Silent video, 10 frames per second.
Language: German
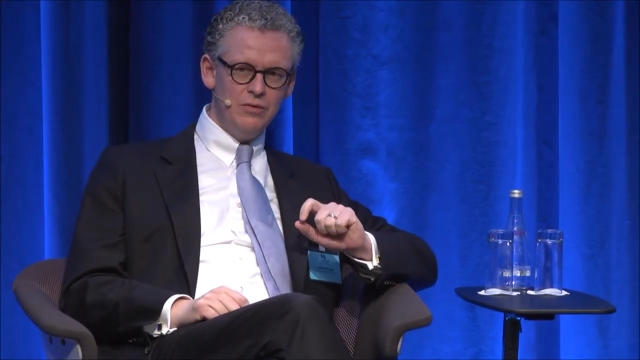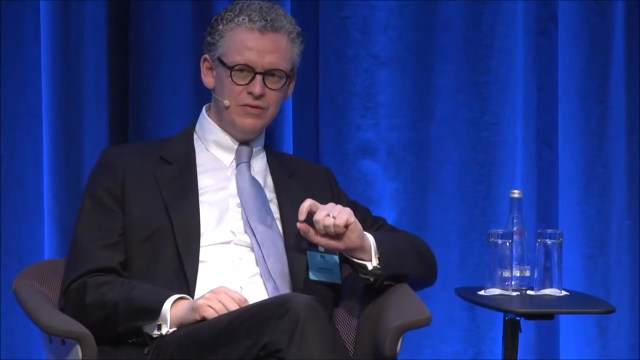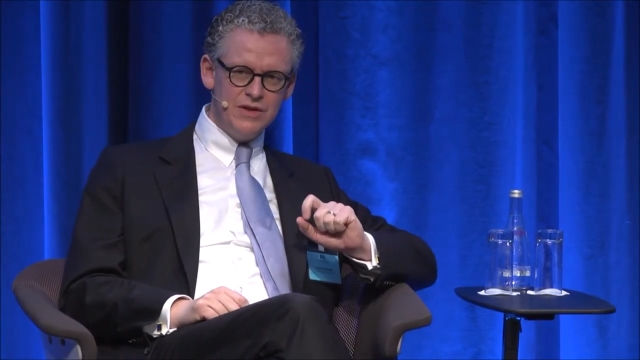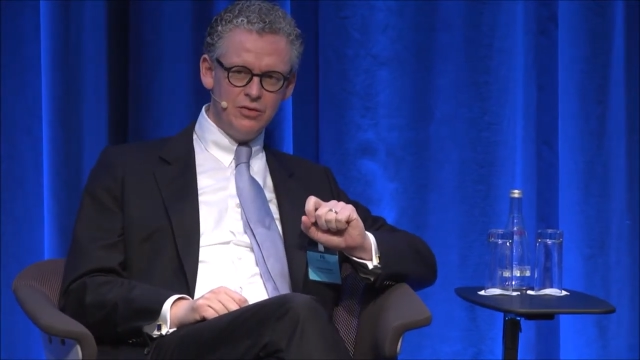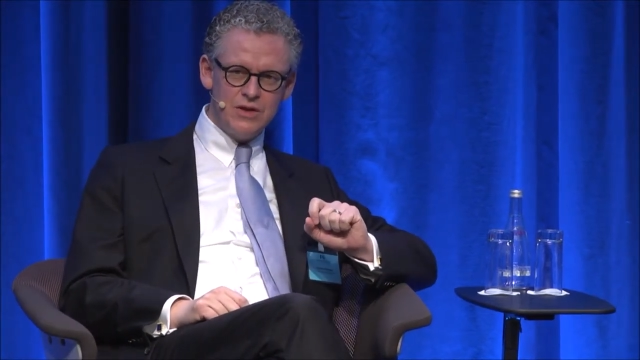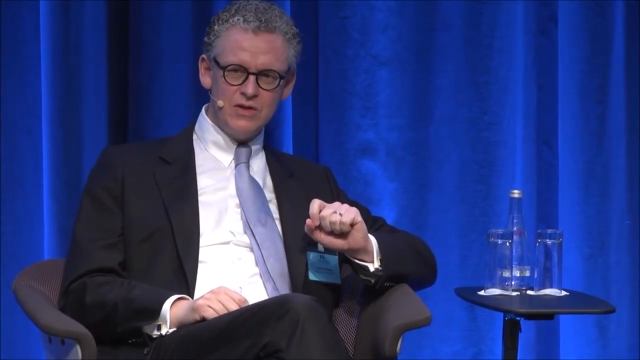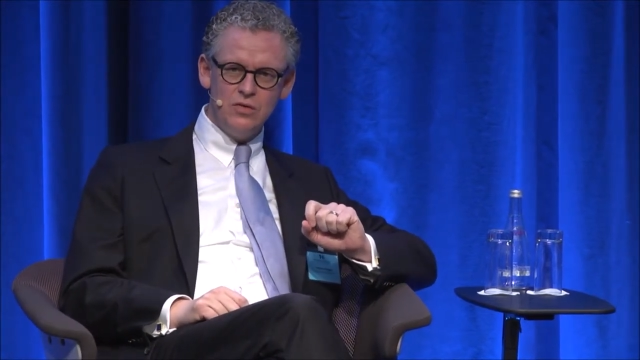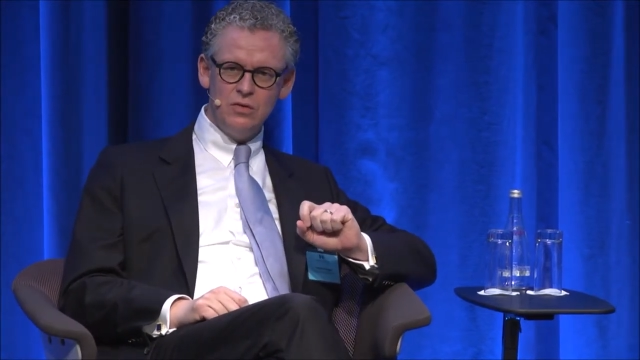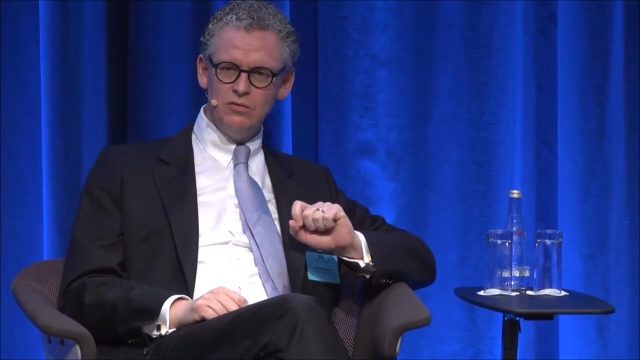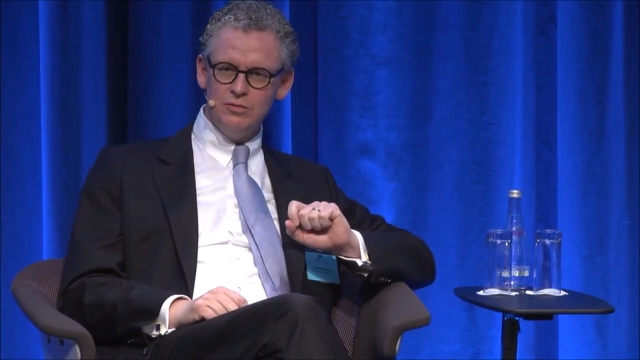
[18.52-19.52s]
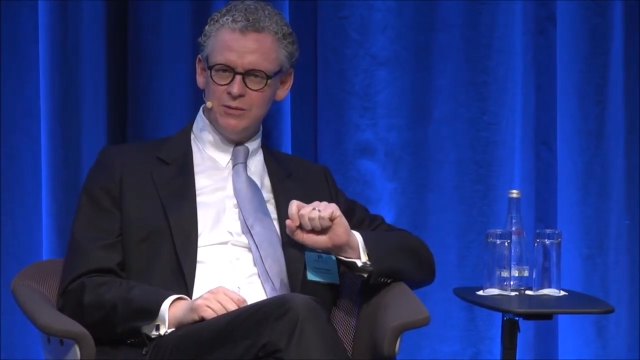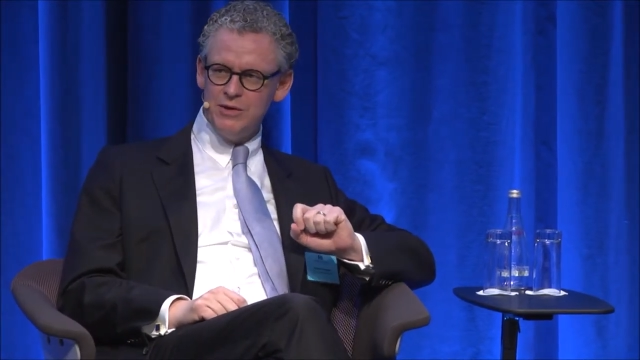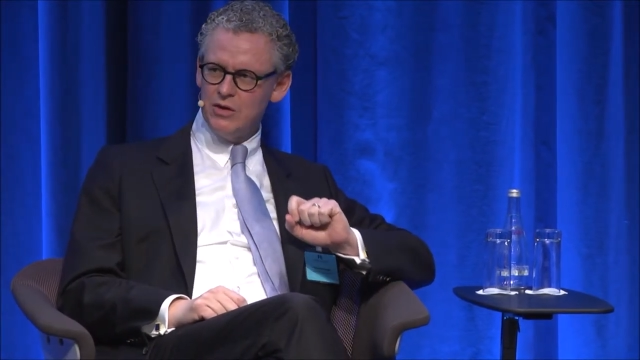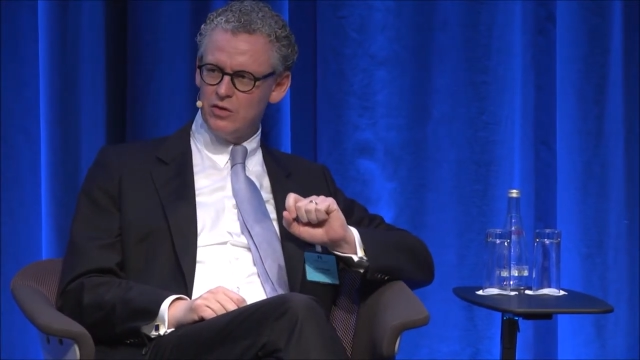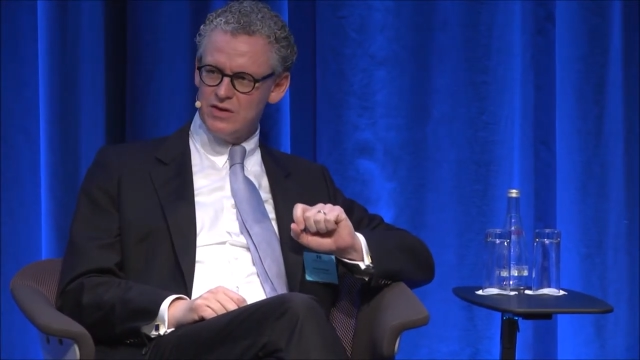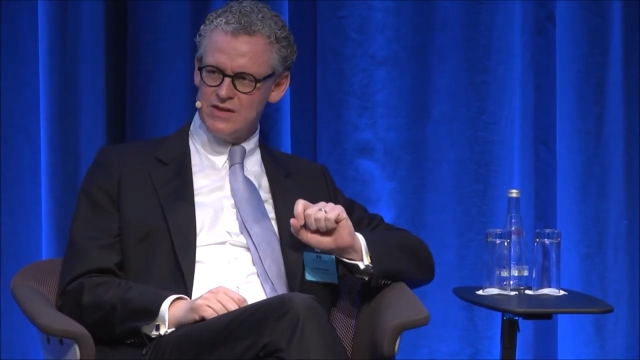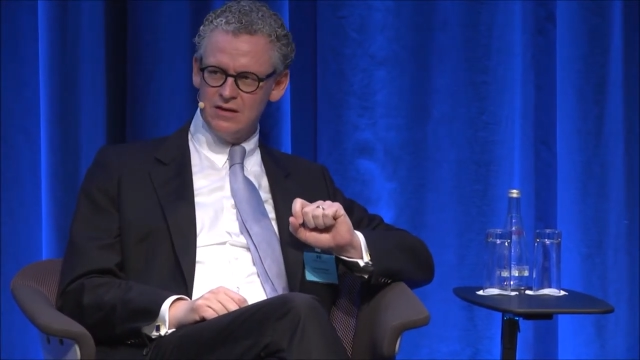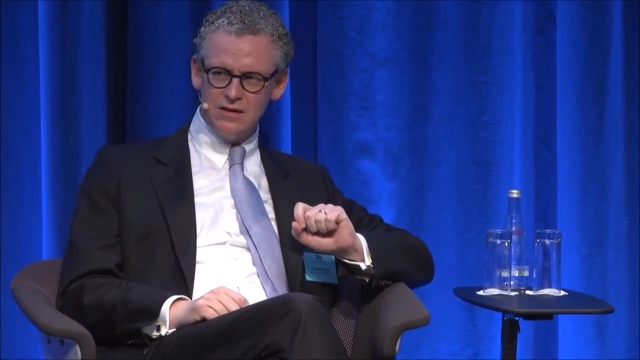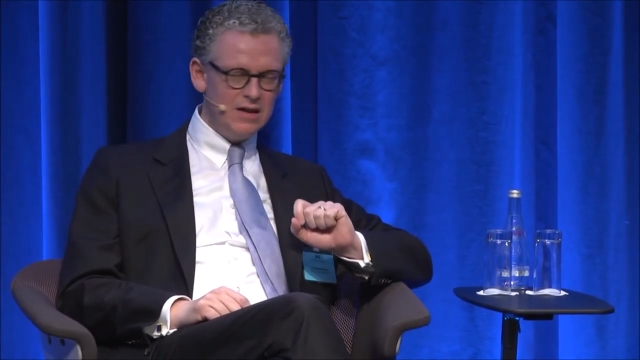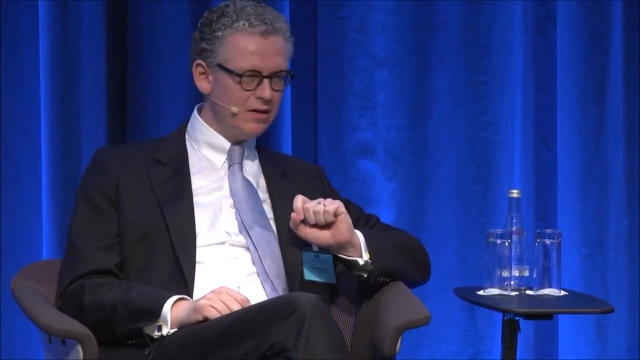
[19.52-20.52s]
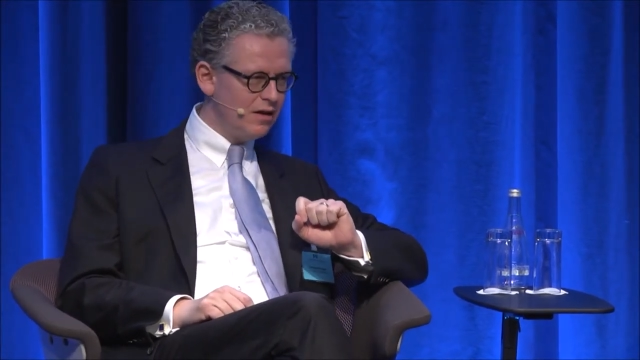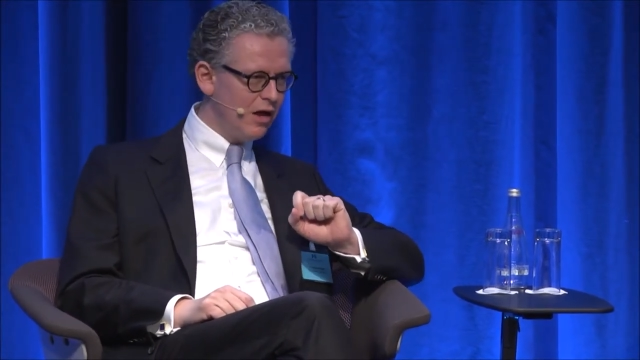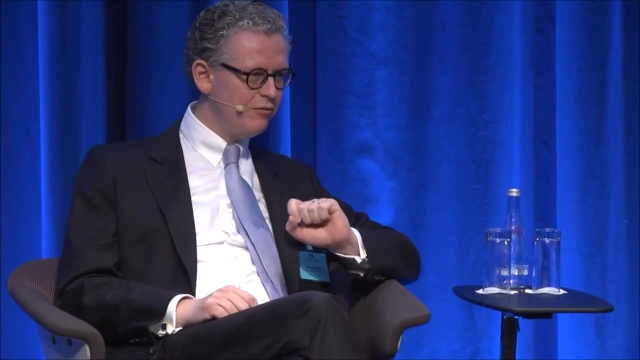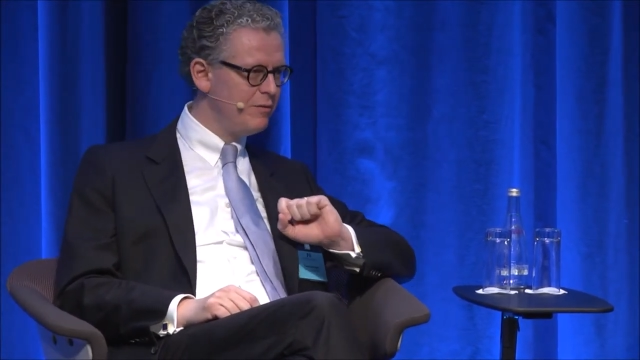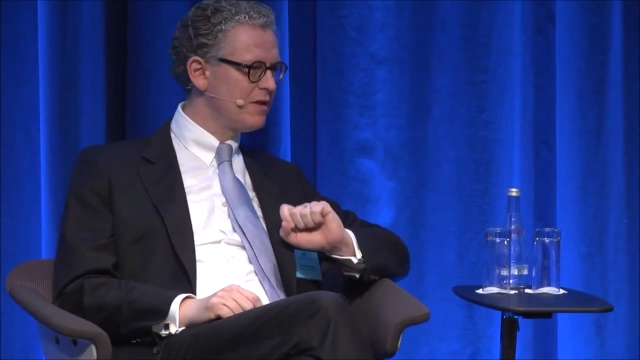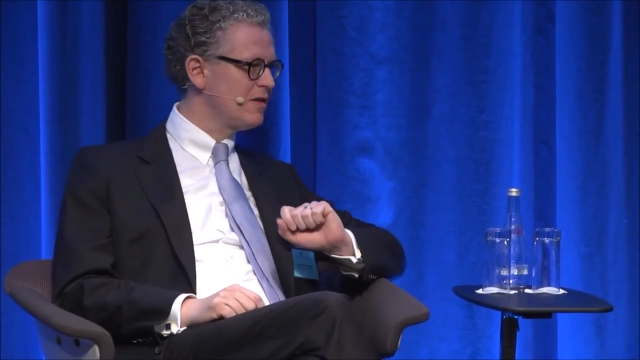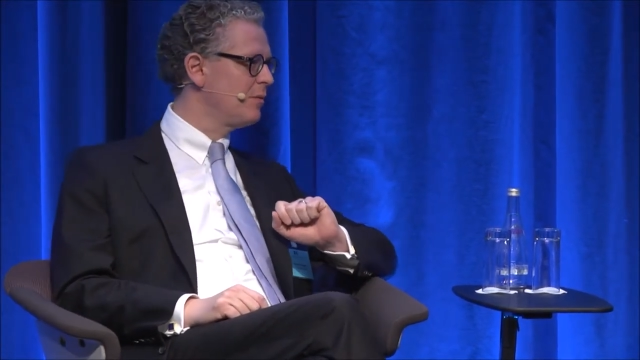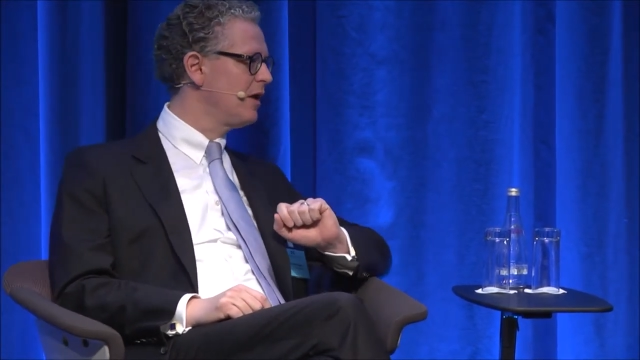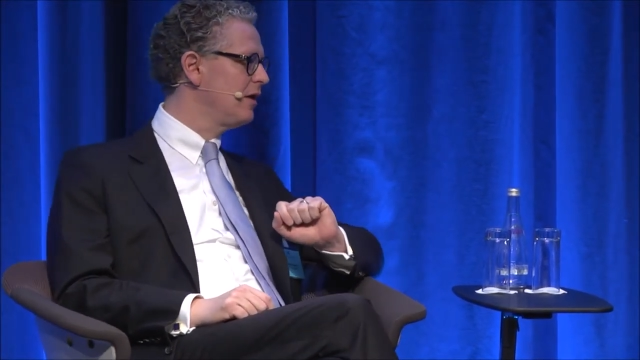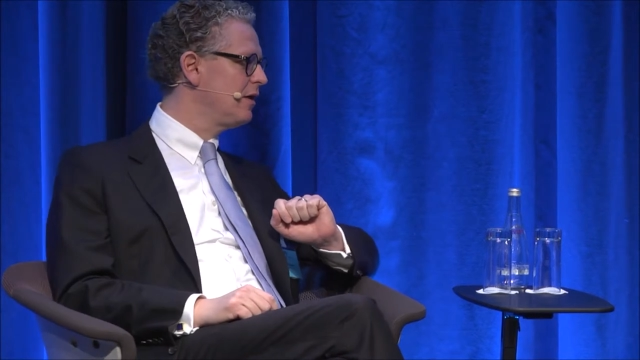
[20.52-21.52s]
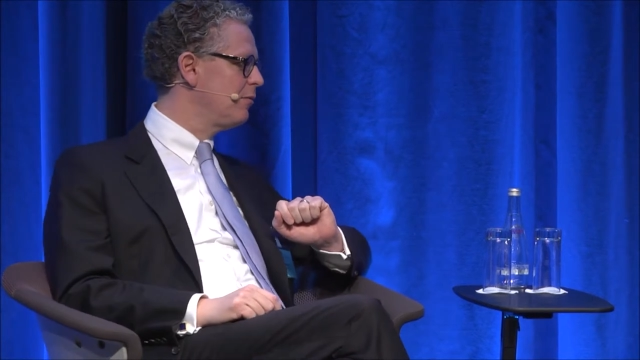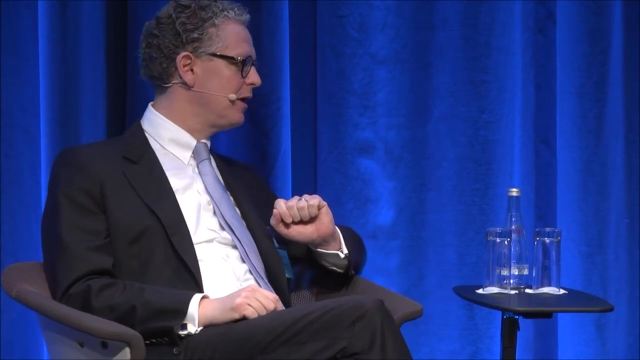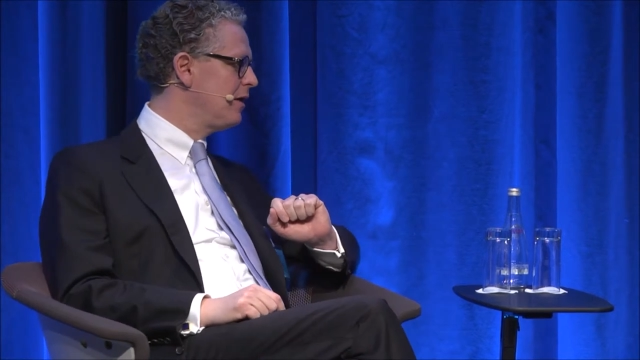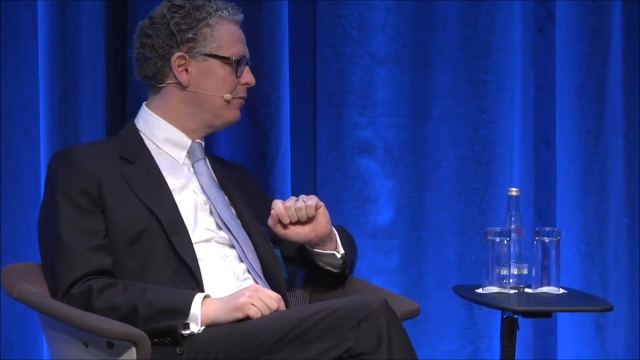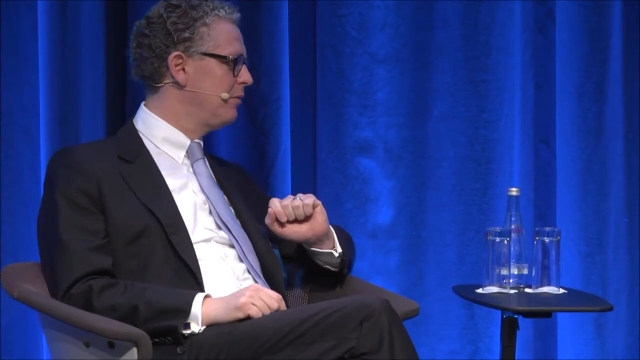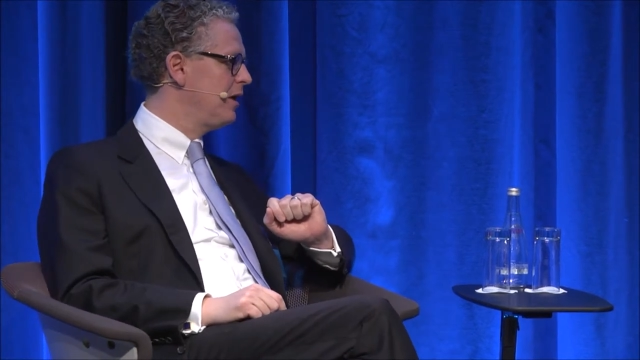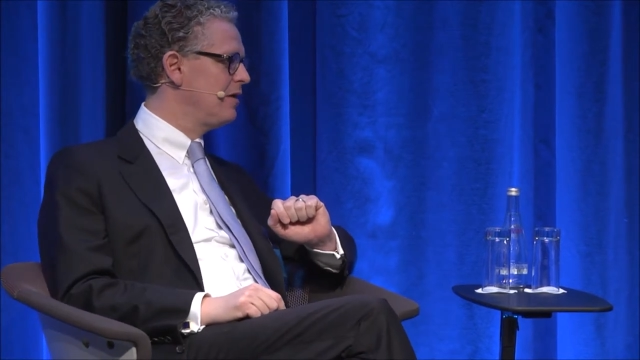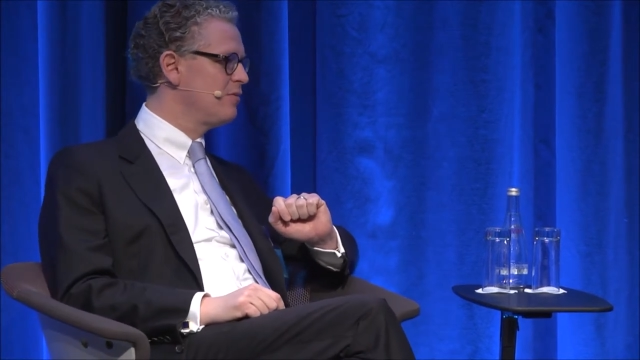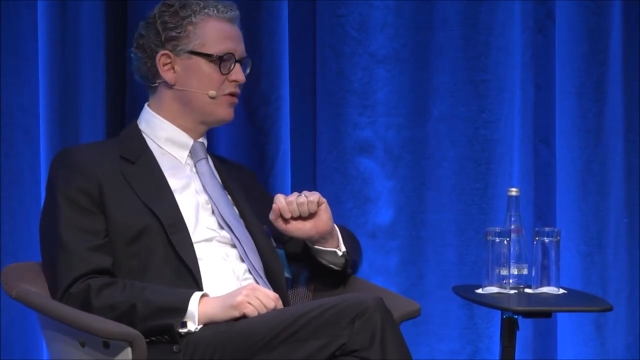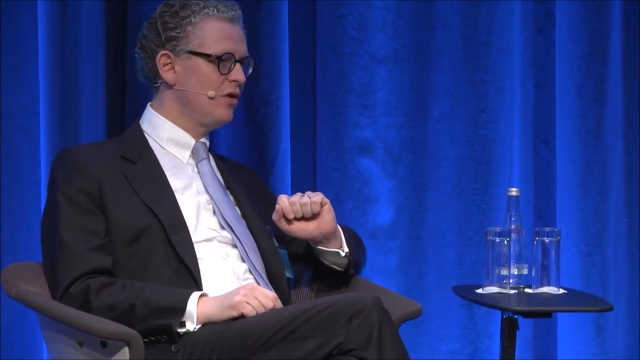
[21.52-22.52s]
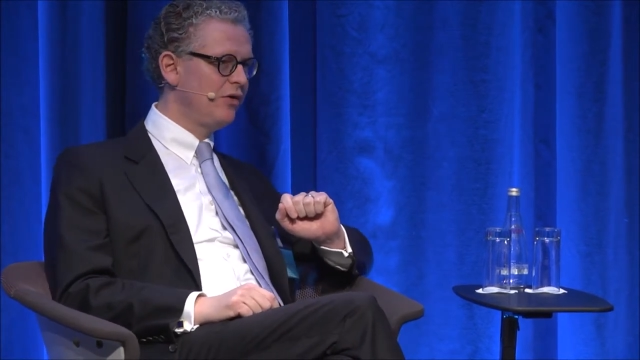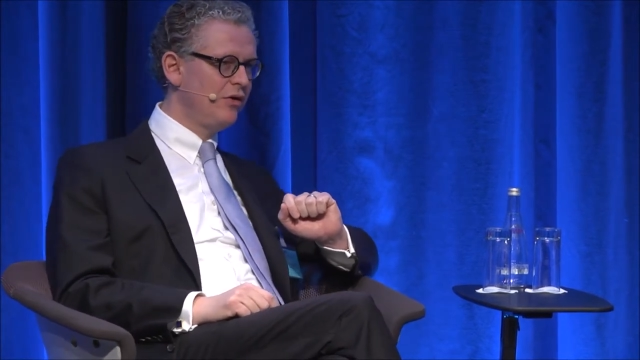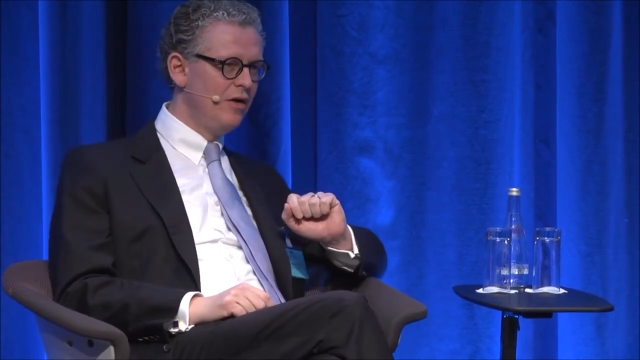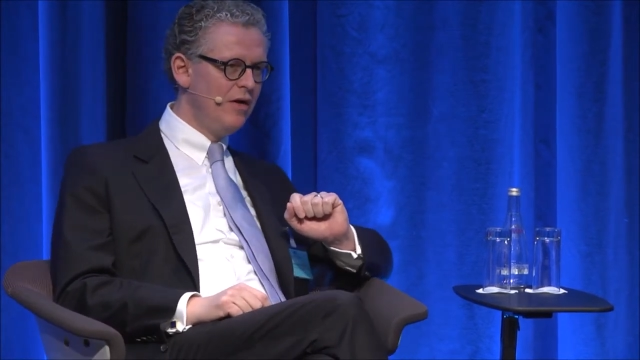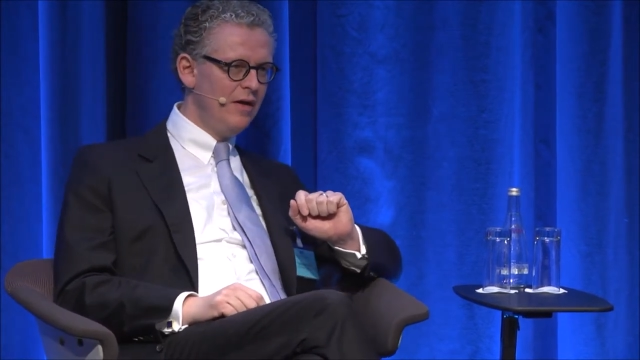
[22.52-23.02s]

Situationen, wo man mit einer konzentrierten Aufmerksamkeit dabei bleiben sollte.